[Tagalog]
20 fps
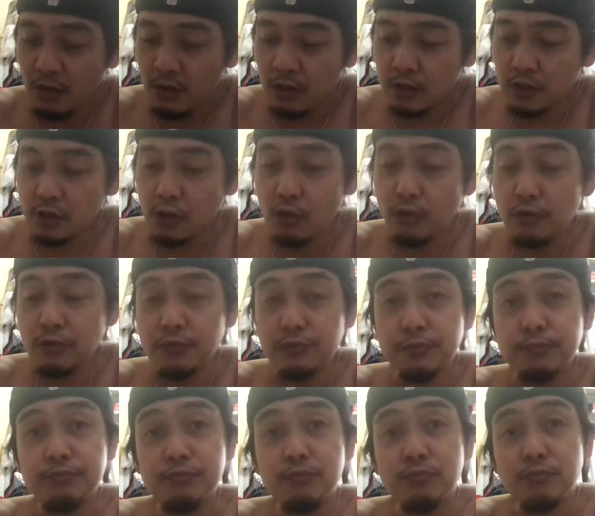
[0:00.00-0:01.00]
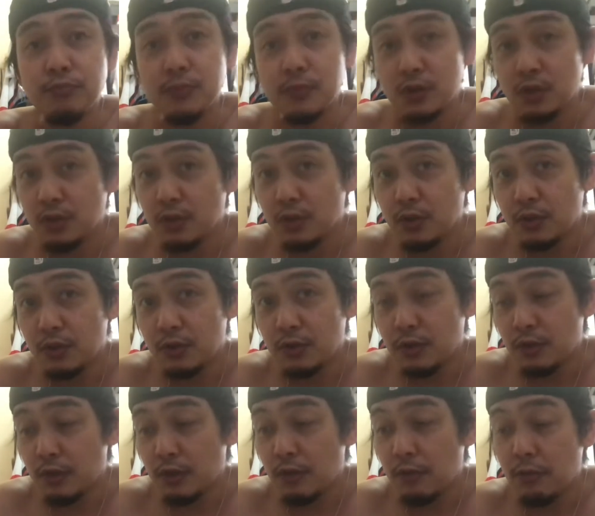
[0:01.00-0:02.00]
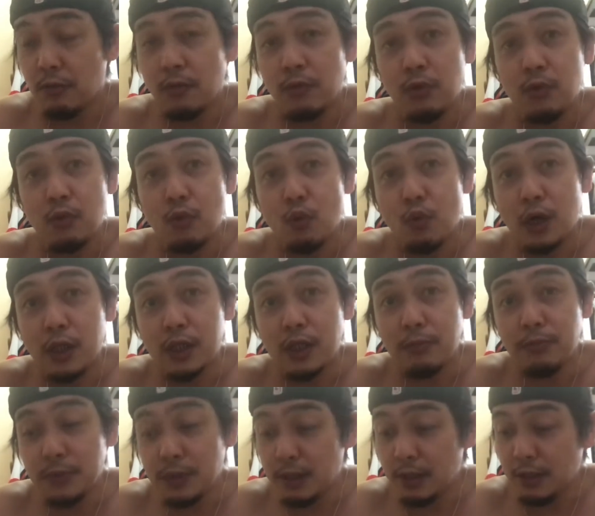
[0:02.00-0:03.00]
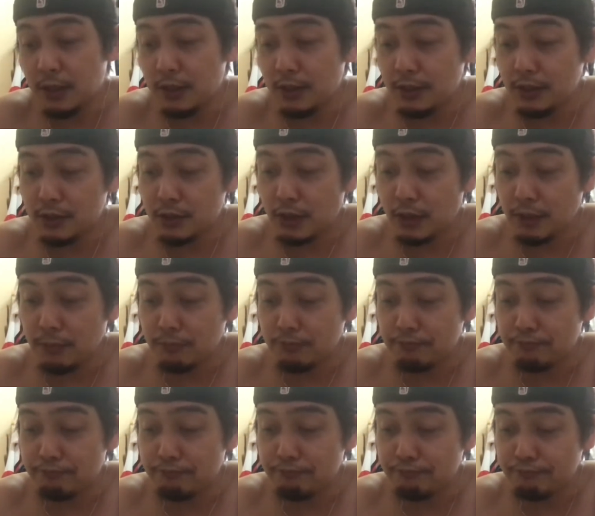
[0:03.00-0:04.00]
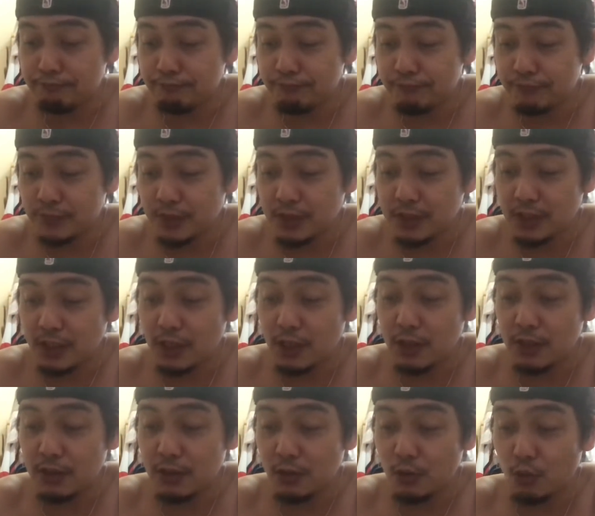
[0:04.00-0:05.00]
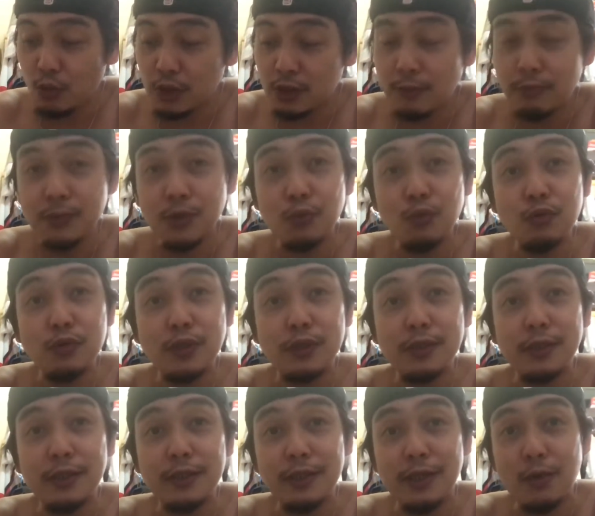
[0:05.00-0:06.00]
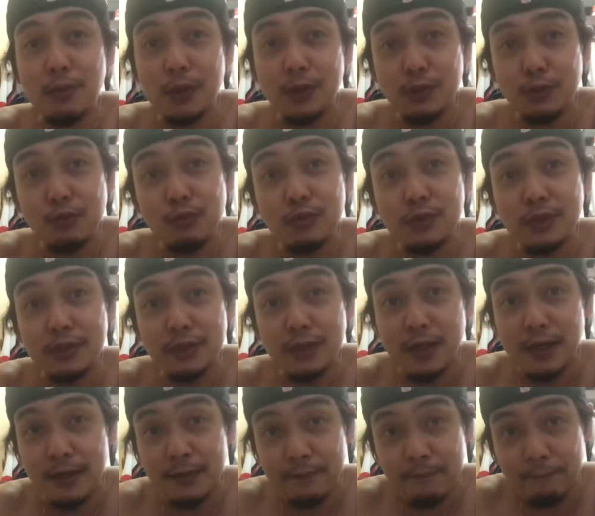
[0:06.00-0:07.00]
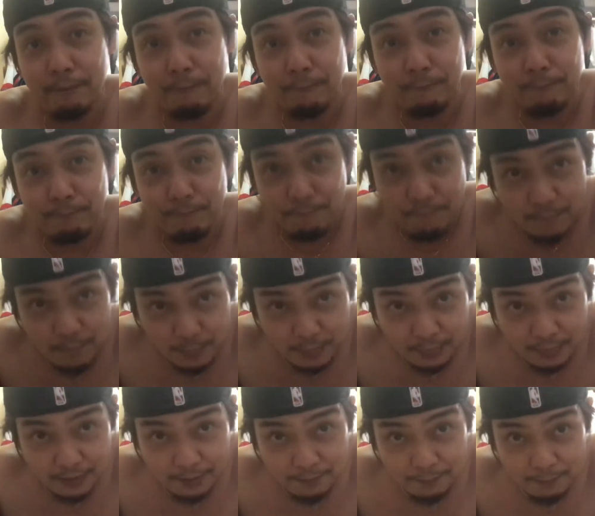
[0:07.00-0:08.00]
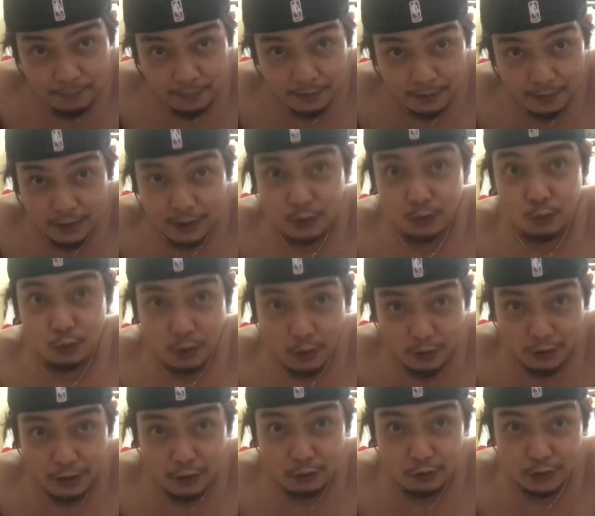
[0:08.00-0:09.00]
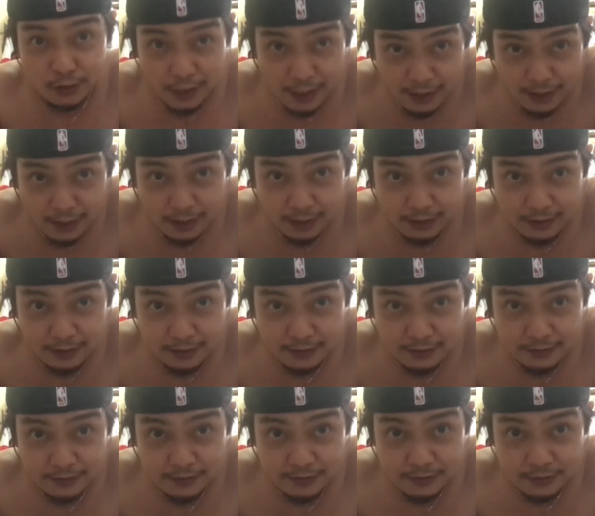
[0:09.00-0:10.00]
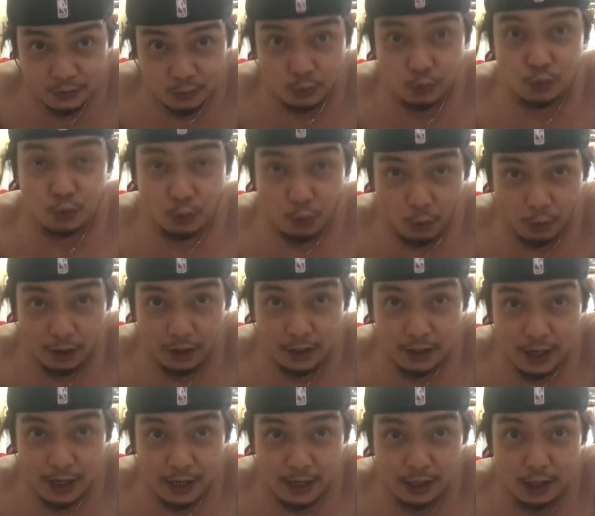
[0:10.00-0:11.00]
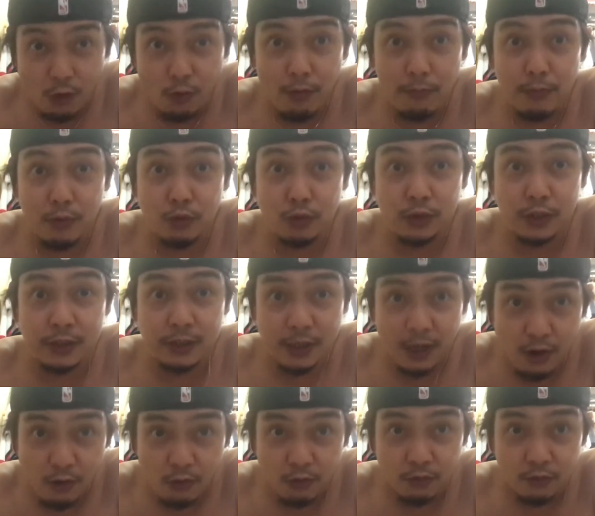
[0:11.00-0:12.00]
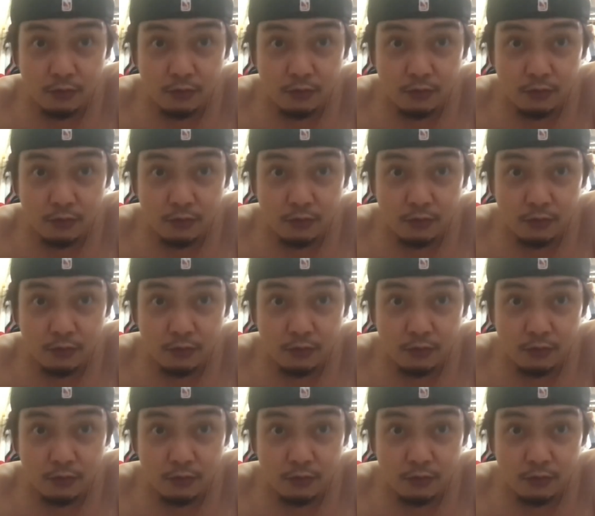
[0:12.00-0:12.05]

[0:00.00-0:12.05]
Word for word: stoy hmm lukatam di isrem sla lukatam di utak di awan ti utak na hmm Nakatugaw kayo dita ha. Tugtugaw kayo lang. Awa mo utak yaw.